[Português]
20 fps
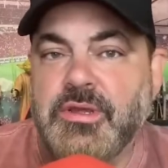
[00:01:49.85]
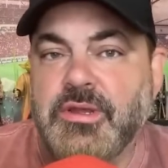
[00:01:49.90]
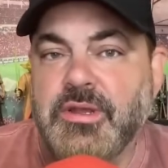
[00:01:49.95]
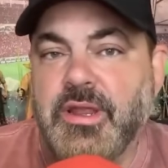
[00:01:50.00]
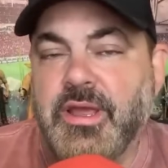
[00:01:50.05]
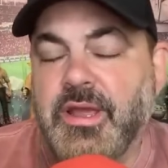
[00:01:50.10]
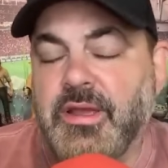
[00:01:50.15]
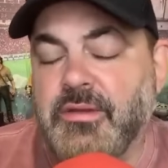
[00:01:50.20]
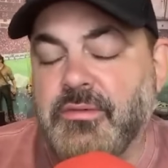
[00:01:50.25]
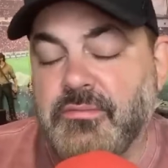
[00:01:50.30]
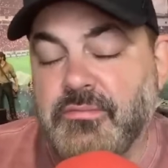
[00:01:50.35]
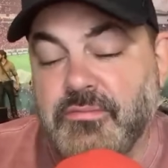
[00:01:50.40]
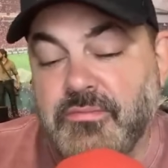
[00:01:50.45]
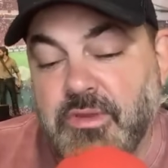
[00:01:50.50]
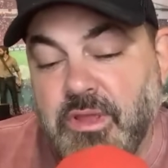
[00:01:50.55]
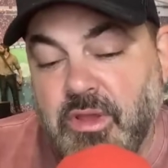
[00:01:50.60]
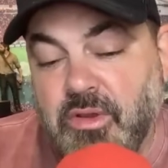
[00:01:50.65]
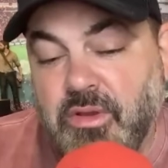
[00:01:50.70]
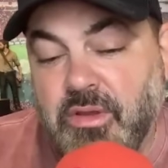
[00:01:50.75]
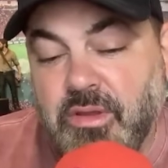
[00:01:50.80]
Né?
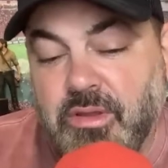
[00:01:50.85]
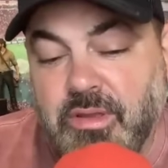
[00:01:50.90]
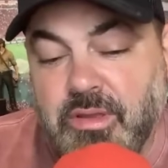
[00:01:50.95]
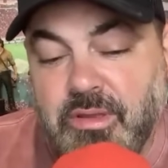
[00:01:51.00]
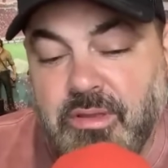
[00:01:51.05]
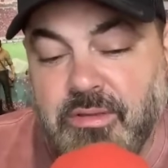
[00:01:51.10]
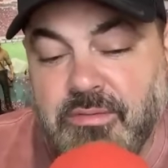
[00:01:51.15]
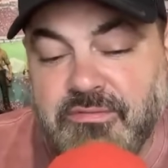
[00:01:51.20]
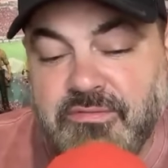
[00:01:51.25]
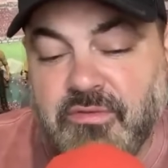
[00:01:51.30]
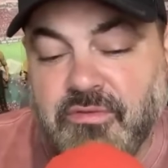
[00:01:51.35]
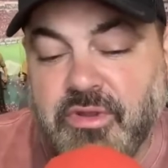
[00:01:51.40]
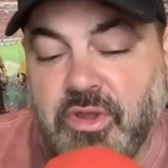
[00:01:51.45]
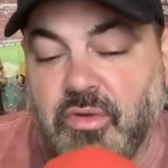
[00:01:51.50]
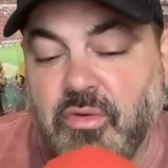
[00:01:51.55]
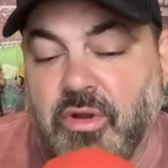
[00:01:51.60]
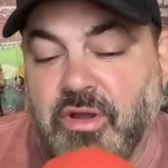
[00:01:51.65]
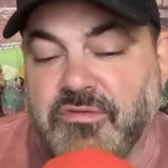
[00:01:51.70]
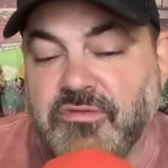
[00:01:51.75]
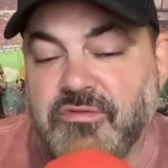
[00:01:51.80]
É, são
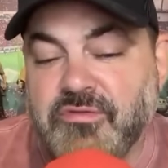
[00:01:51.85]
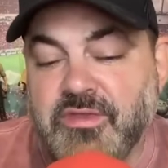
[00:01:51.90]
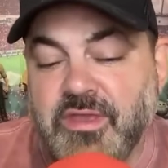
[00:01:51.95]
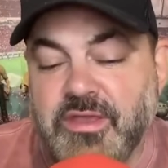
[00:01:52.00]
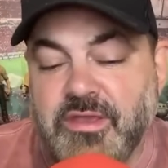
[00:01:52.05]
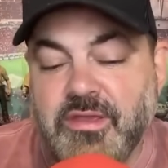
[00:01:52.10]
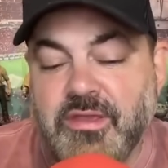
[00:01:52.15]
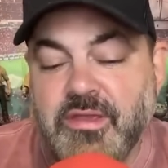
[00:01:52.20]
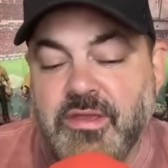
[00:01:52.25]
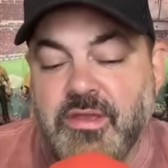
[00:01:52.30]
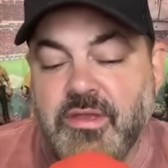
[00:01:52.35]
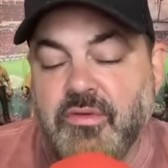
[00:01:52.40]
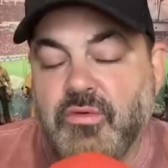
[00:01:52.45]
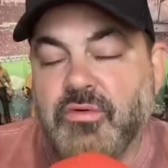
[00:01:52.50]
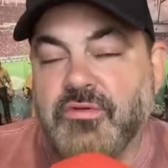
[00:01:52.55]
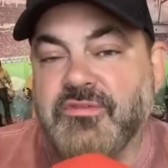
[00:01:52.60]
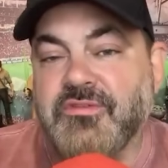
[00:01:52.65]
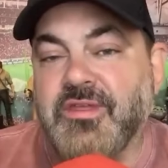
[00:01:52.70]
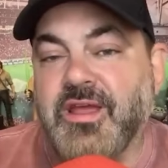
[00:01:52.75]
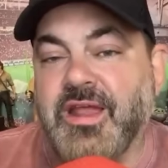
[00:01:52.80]
negócios aí
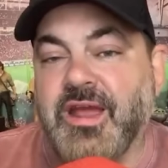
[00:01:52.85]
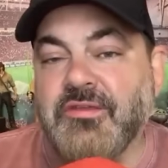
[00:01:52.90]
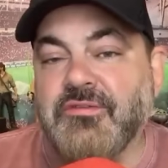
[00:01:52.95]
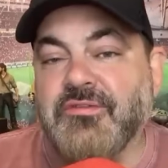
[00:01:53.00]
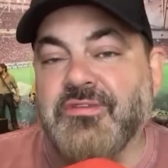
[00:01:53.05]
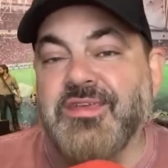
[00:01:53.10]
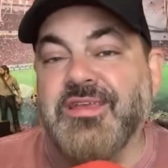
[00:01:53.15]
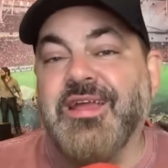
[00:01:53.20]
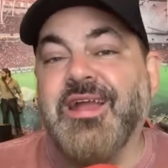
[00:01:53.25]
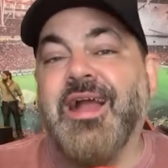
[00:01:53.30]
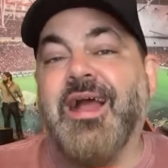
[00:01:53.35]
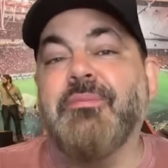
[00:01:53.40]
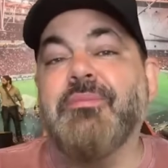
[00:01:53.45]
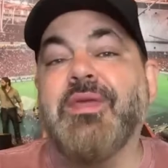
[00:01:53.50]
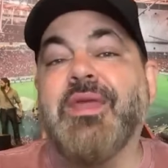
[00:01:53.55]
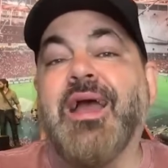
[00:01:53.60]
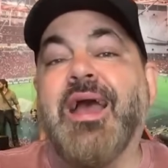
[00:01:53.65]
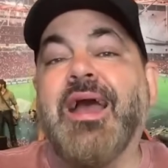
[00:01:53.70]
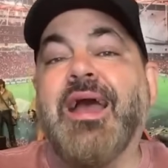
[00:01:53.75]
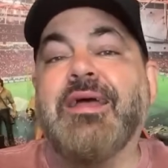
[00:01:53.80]
considerados
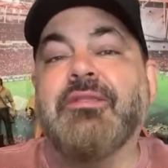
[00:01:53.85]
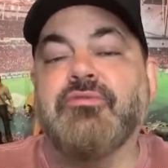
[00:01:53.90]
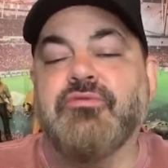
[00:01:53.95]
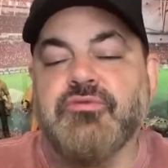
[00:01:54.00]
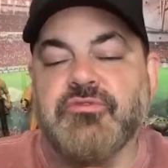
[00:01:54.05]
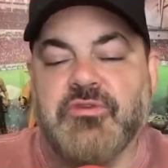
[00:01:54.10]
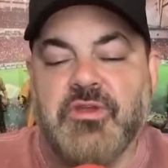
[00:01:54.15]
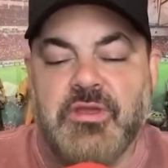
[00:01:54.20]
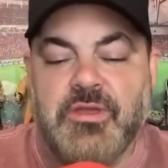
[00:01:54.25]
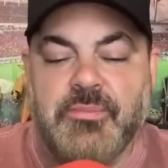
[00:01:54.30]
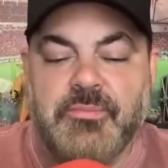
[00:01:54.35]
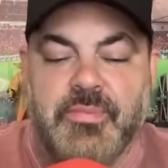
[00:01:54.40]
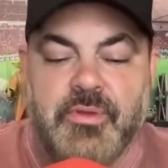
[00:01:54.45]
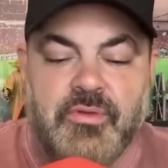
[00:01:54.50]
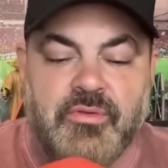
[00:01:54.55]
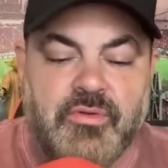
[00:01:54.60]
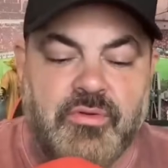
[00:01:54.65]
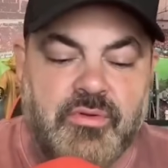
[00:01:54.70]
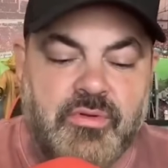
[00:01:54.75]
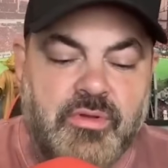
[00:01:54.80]
encaminhados aí
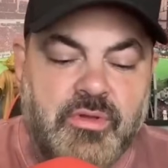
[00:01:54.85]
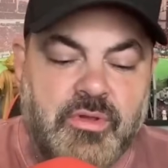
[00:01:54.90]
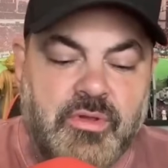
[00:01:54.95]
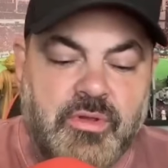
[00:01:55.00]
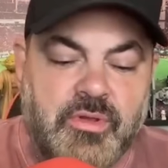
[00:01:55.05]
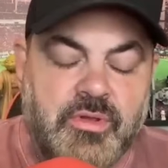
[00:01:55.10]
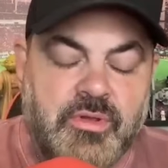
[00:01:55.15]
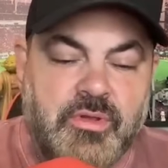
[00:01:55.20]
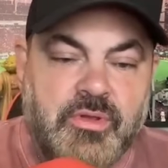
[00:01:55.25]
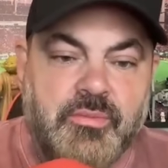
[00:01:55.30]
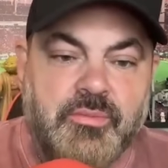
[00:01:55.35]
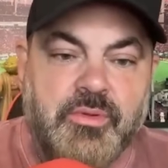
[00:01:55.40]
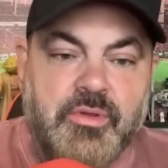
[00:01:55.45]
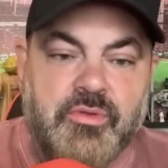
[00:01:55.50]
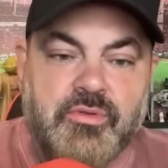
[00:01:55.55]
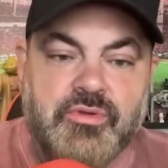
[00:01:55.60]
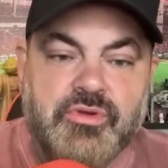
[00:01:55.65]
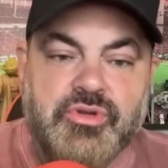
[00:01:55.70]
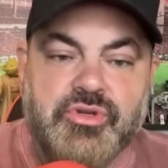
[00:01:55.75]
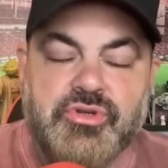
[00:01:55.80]
pelo,
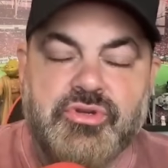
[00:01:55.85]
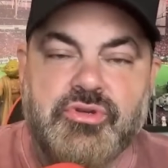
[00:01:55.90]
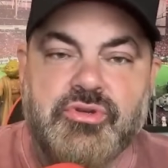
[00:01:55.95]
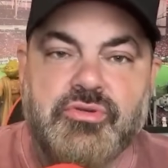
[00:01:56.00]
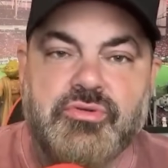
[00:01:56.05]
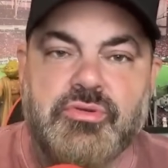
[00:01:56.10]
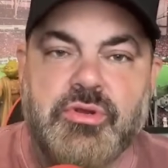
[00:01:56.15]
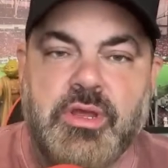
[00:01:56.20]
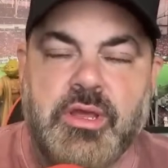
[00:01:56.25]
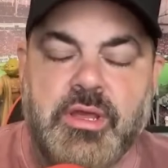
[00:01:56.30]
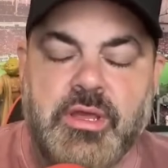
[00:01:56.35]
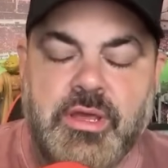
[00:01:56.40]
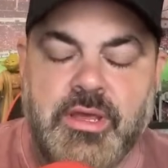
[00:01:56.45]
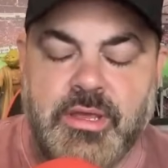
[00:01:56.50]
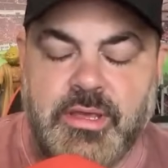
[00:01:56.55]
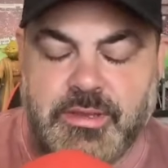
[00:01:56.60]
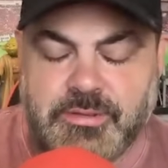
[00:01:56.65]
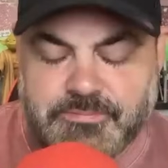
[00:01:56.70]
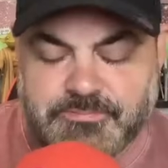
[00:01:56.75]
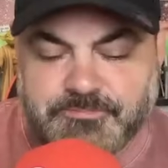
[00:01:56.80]
pelos
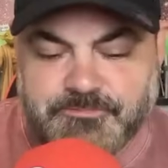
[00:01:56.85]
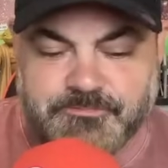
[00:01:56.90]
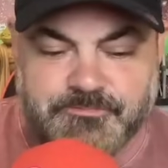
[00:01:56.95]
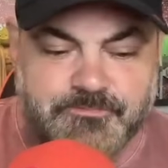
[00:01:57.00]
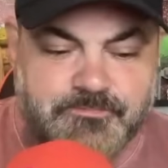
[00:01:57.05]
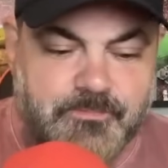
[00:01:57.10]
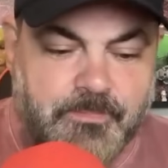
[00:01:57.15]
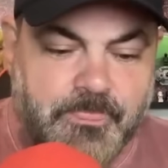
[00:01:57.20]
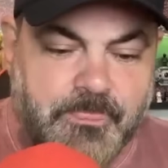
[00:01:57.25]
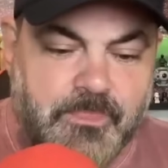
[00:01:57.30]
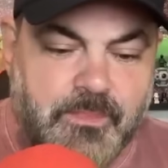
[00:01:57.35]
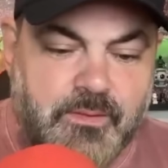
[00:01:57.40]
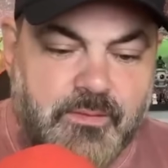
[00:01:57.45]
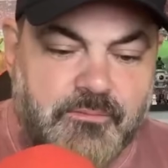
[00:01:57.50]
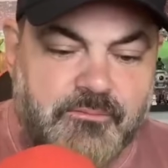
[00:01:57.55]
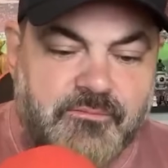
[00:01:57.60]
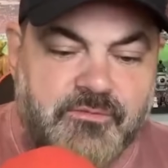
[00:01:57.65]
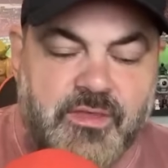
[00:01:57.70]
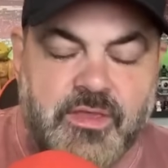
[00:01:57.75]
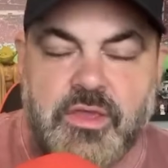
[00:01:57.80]
é,
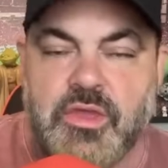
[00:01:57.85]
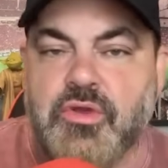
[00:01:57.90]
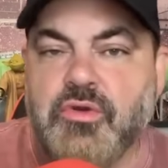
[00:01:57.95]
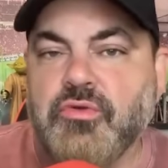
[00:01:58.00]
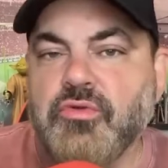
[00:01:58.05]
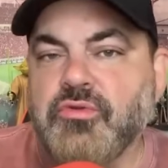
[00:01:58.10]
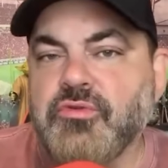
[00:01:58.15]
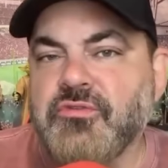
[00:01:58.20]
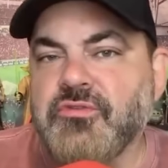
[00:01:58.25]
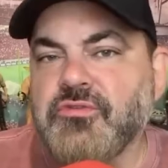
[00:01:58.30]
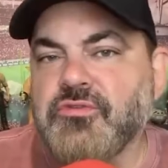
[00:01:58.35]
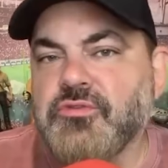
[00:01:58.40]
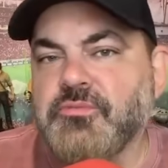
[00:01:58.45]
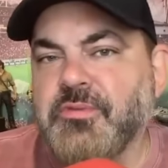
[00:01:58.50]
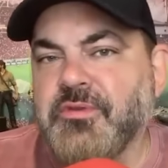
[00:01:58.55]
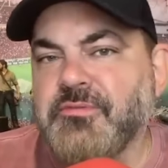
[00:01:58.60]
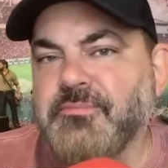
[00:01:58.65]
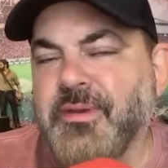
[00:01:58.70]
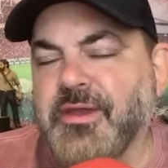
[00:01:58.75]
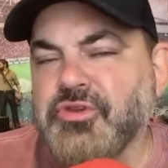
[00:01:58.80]
veículos e os
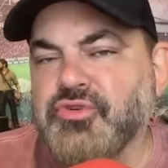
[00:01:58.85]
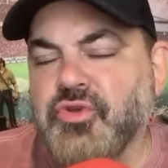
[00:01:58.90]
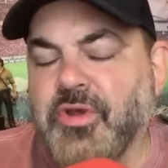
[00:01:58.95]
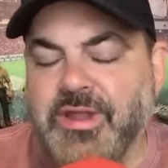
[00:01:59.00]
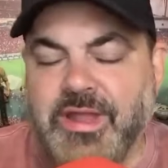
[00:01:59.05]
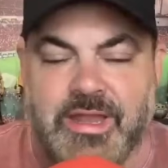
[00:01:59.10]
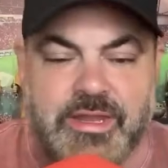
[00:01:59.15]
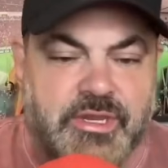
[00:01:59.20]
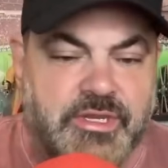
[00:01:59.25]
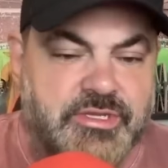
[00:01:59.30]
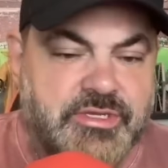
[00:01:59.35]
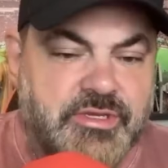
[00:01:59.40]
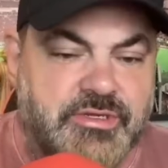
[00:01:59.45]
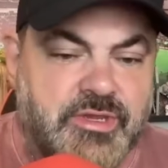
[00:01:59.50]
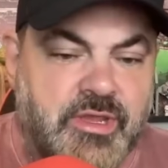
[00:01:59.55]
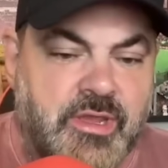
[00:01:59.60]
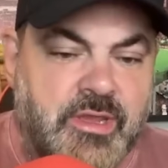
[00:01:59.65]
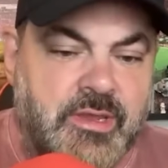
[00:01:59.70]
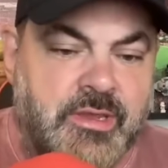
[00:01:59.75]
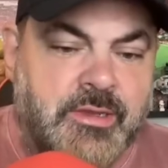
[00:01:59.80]
principais
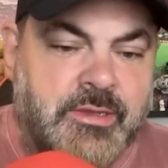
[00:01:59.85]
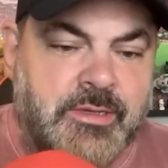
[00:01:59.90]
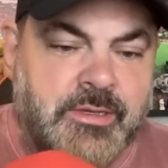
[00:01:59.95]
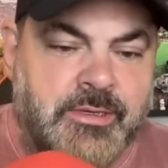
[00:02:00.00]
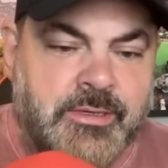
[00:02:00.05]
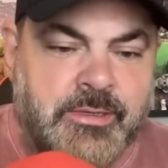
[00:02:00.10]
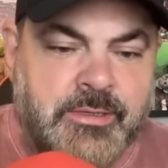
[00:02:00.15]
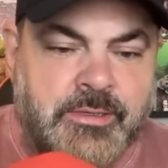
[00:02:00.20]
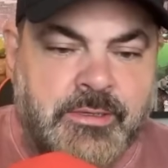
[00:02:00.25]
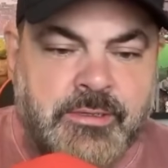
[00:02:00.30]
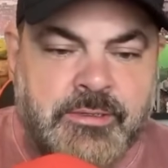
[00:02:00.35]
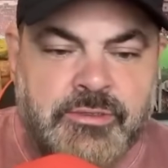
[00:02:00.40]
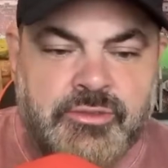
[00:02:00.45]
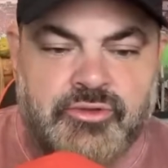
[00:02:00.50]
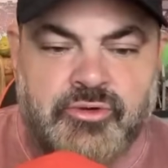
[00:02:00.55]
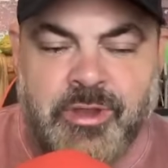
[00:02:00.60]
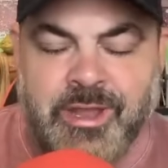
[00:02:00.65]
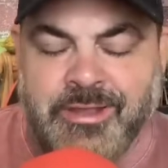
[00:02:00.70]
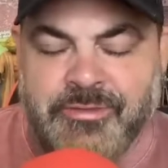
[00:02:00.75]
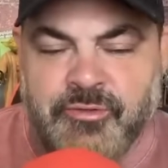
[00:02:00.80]
jornalistas,
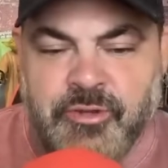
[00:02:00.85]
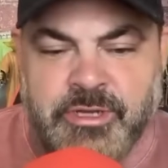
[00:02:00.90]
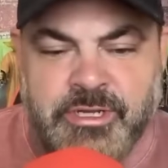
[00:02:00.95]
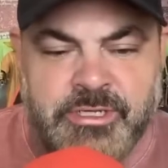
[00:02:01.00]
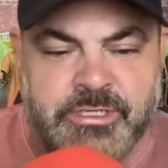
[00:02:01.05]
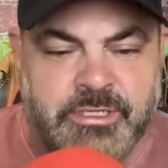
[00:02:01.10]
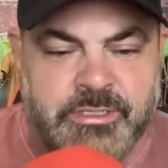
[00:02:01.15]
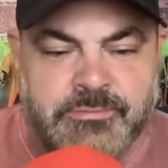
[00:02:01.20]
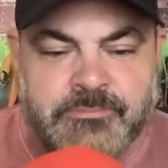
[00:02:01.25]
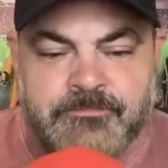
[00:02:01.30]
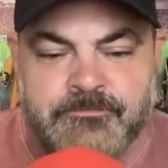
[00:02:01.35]
jogadores